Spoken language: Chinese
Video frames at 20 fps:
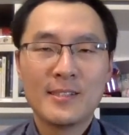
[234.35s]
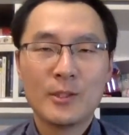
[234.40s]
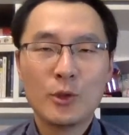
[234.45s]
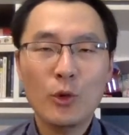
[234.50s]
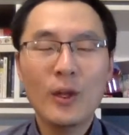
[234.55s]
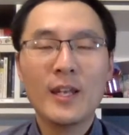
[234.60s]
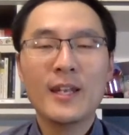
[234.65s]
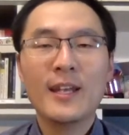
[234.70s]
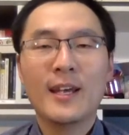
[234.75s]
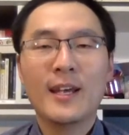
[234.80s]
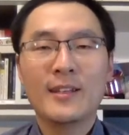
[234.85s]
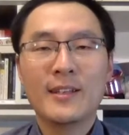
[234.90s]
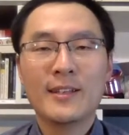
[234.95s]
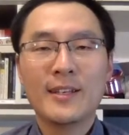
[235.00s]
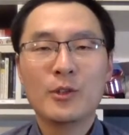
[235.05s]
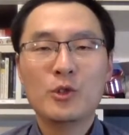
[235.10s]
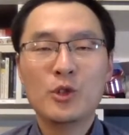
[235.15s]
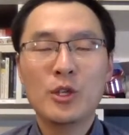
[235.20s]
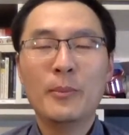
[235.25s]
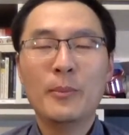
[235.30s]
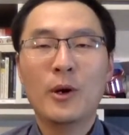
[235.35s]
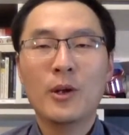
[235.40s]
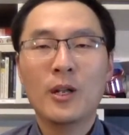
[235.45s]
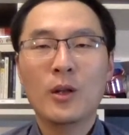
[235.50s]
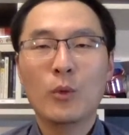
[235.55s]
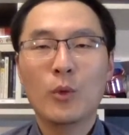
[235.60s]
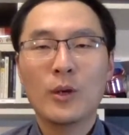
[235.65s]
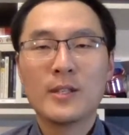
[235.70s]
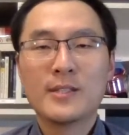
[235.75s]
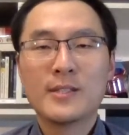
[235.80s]
锻炼呢，也确保了
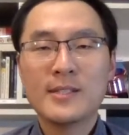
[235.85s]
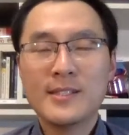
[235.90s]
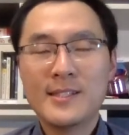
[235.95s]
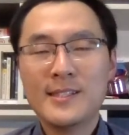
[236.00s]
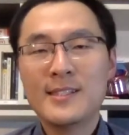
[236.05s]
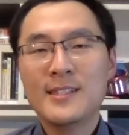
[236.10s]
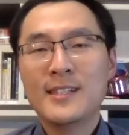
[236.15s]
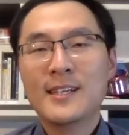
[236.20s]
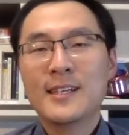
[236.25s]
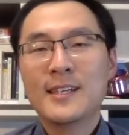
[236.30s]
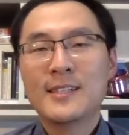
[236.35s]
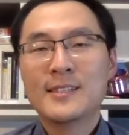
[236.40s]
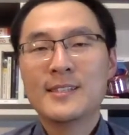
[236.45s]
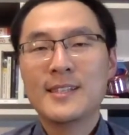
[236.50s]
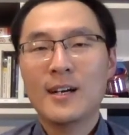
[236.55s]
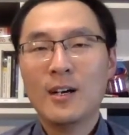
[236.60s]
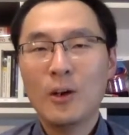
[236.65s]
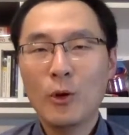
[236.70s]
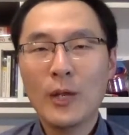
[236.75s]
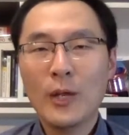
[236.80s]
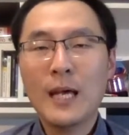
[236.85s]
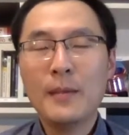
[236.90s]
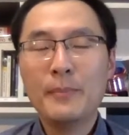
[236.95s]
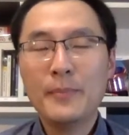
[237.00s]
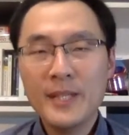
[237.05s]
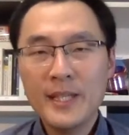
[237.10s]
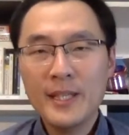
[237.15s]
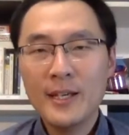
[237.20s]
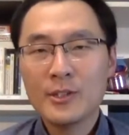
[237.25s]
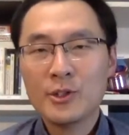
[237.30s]
我自己在后来
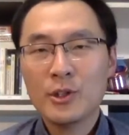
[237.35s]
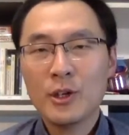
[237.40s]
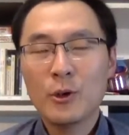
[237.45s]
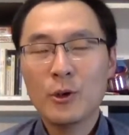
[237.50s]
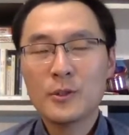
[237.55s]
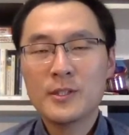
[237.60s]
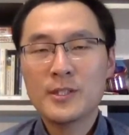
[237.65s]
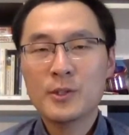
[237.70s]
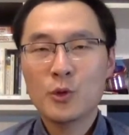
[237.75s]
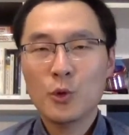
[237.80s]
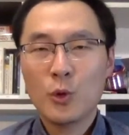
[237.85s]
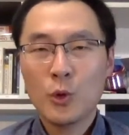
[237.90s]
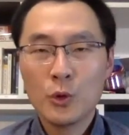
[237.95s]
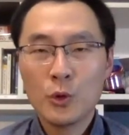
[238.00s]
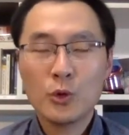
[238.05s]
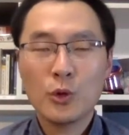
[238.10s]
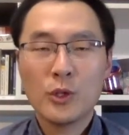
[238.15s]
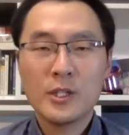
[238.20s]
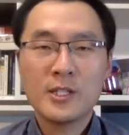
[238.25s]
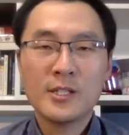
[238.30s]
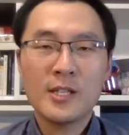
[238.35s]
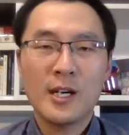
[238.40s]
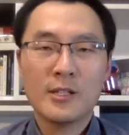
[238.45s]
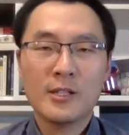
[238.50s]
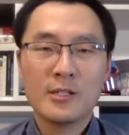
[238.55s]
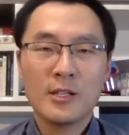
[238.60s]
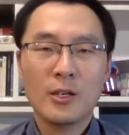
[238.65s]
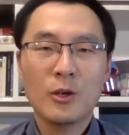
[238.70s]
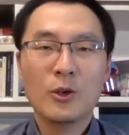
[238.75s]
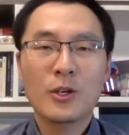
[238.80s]
毕业之后进入工作市场
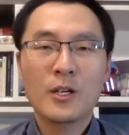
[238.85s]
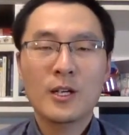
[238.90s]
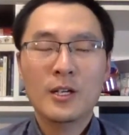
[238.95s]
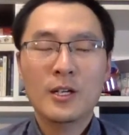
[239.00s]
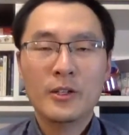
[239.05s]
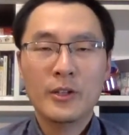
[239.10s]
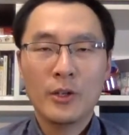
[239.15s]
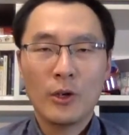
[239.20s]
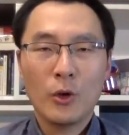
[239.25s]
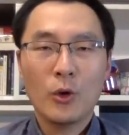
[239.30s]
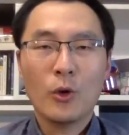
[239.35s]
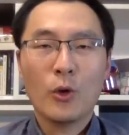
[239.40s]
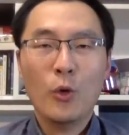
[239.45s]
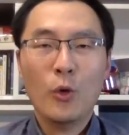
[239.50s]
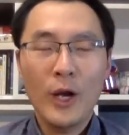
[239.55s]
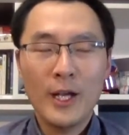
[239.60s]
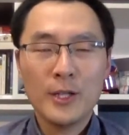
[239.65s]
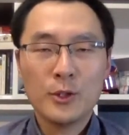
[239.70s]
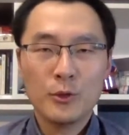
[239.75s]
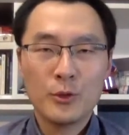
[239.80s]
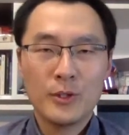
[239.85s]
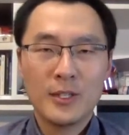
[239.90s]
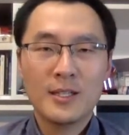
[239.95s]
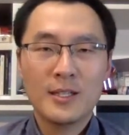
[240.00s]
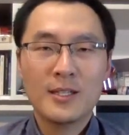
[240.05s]
之后能够快速的